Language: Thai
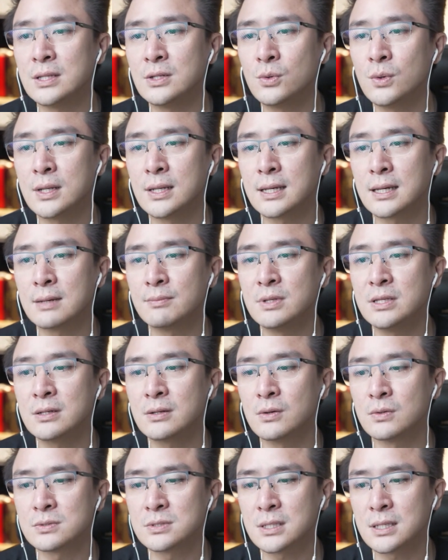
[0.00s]
ด้วยนะครับเรื่อง
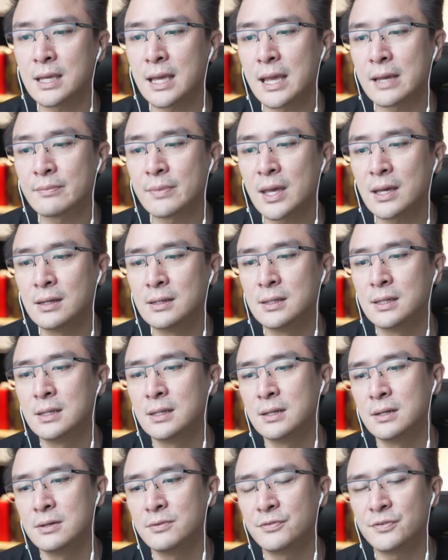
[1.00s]
ของสแกมนะ
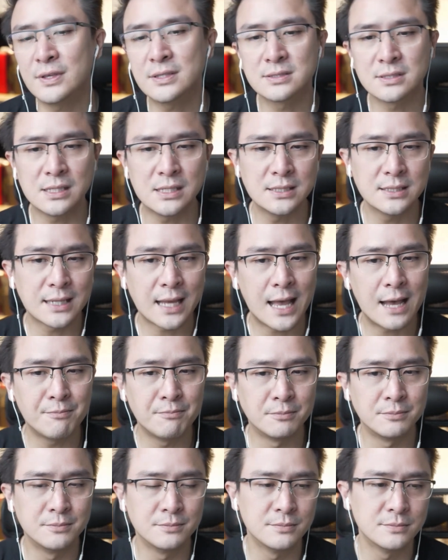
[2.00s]
ฟิกซ์อินคัม
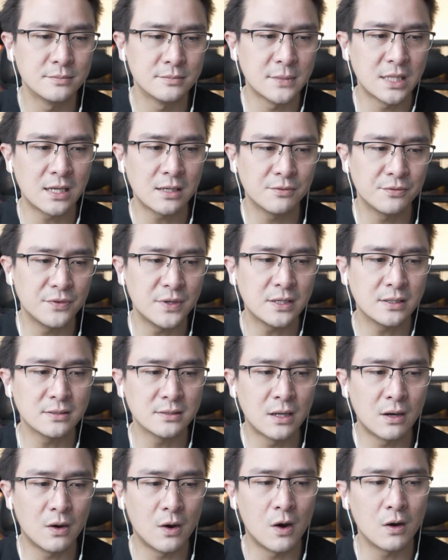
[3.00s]
นะฟิก
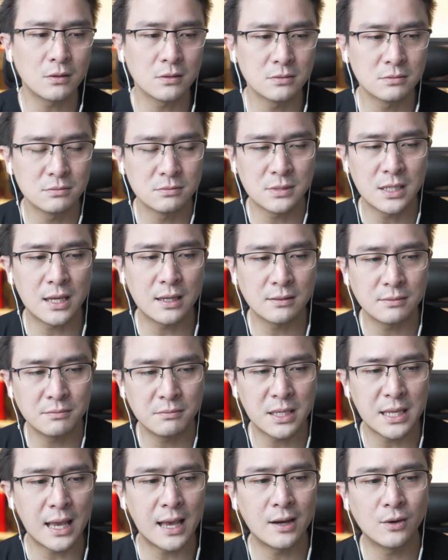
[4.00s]
ดอกเนี้ย
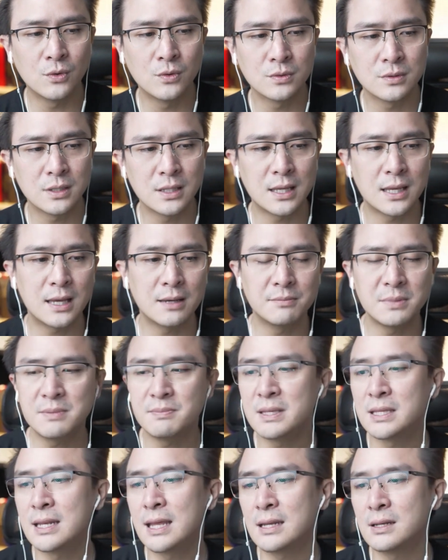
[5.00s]
ไม่เอานะฮะไม่
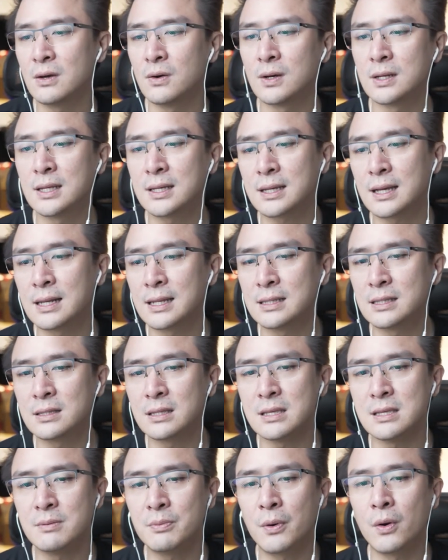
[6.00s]
มีแน่นอนนะการัน
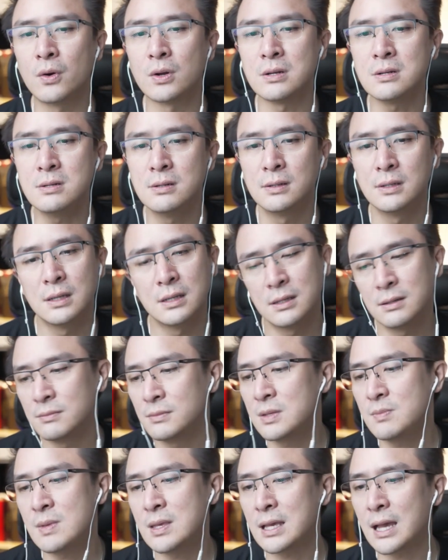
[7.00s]
ตีผล
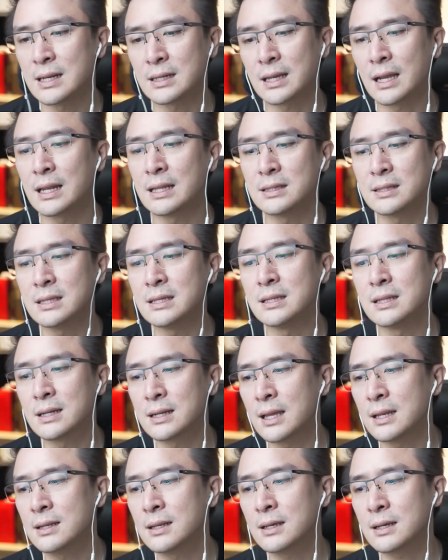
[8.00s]
ไม่มีการการันตีทั้ง
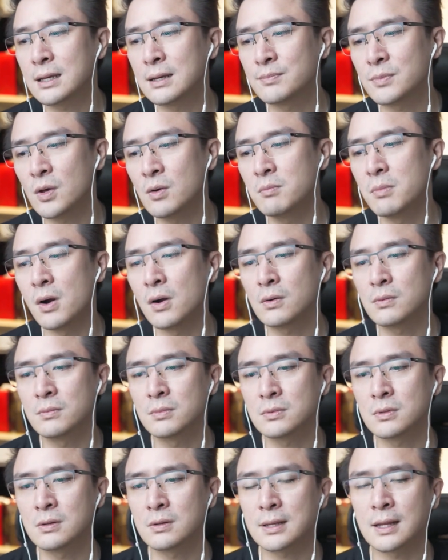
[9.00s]
นั้นนะครับต้องบอก
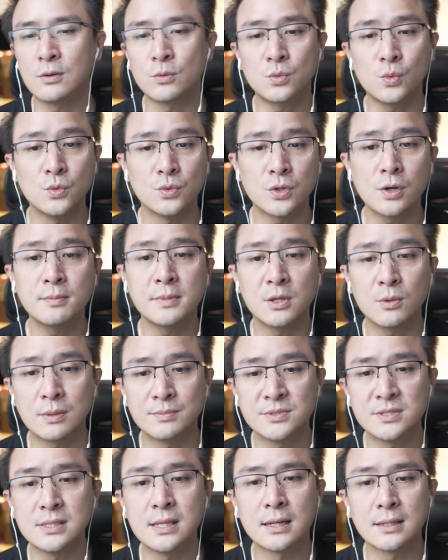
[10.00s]
การลงทุนต้องมีความ
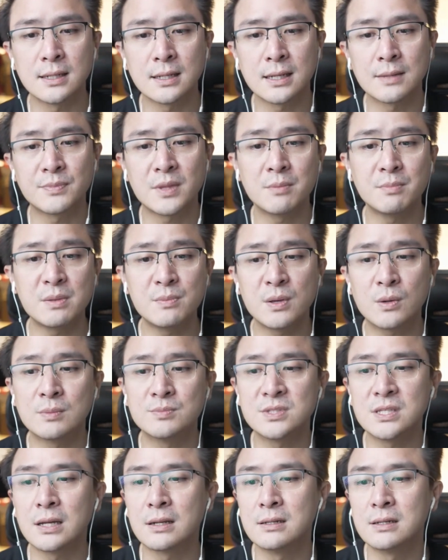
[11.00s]
เสี่ยงนะครับถ้าไม่มีความ
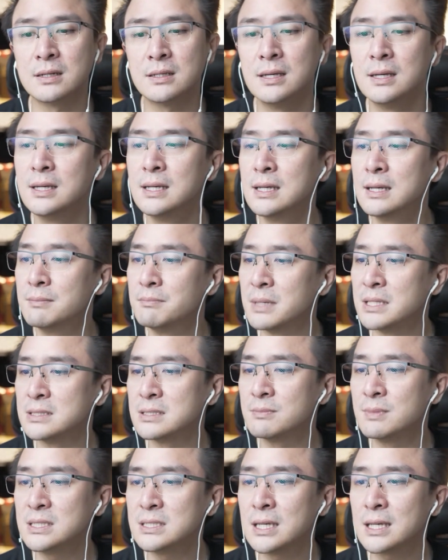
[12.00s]
เสี่ยงเลย มัน
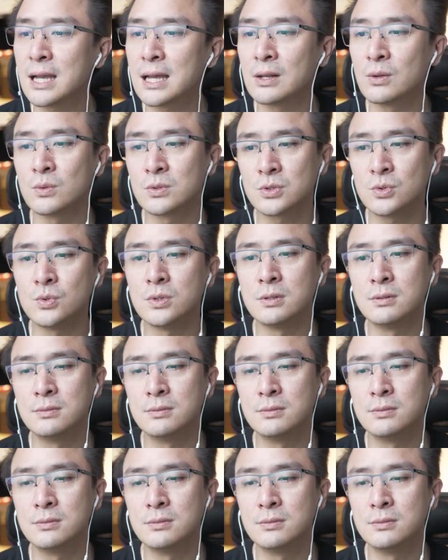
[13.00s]
จะไม่ใช่การลงทุน